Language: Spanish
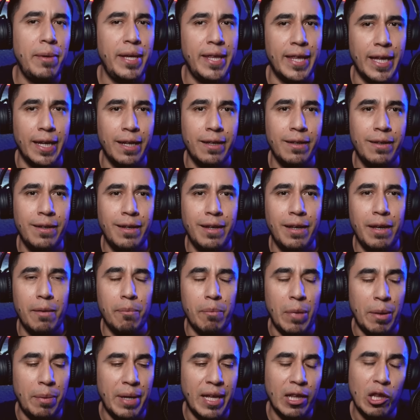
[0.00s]
vida
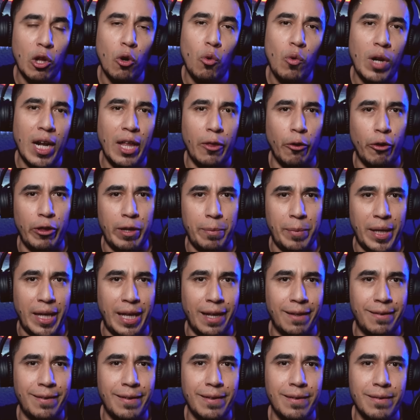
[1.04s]
viviendo a un lado de mi
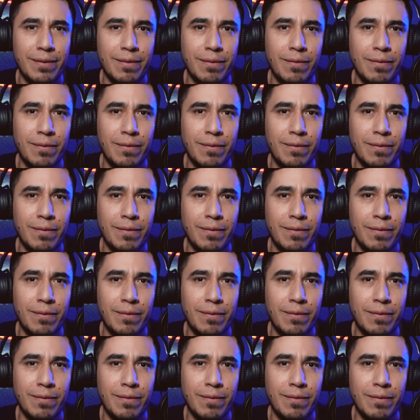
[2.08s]
casa.